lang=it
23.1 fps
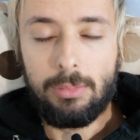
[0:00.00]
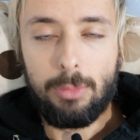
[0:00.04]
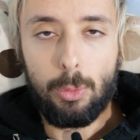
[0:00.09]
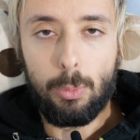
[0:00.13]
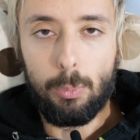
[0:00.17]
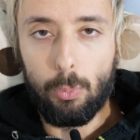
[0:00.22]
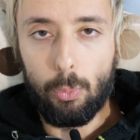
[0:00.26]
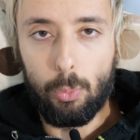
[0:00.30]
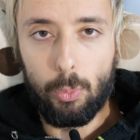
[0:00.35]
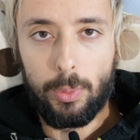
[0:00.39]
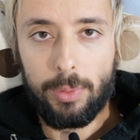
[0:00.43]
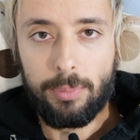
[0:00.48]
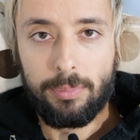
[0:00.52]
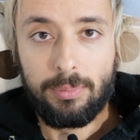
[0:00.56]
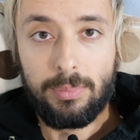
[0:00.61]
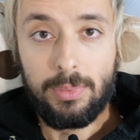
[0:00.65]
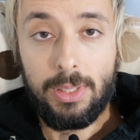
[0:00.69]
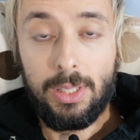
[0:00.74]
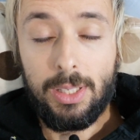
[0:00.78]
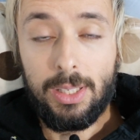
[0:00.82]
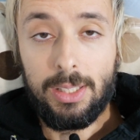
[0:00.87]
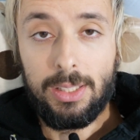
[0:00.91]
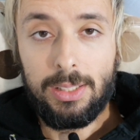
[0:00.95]
Comunque,
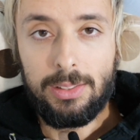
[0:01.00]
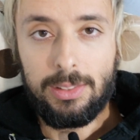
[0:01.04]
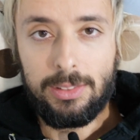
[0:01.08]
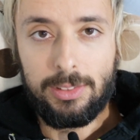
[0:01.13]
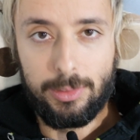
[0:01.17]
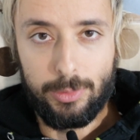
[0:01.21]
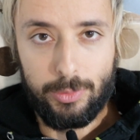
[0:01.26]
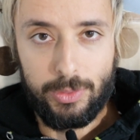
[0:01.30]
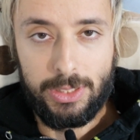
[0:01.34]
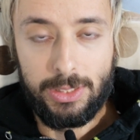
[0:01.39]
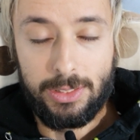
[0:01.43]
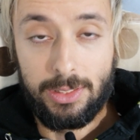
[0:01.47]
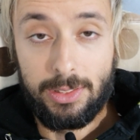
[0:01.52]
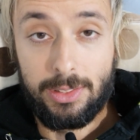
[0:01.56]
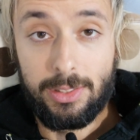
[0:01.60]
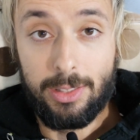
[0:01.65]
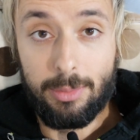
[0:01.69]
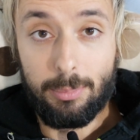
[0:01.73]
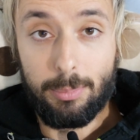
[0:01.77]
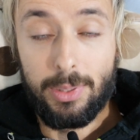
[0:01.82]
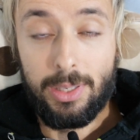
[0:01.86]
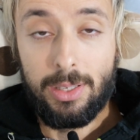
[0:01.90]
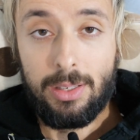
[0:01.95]
siamo già a
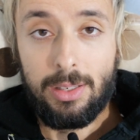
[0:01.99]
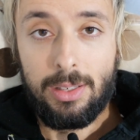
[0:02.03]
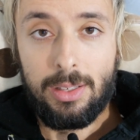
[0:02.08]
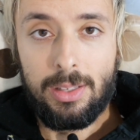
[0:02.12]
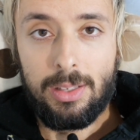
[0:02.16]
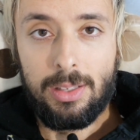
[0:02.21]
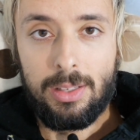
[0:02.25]
settembre,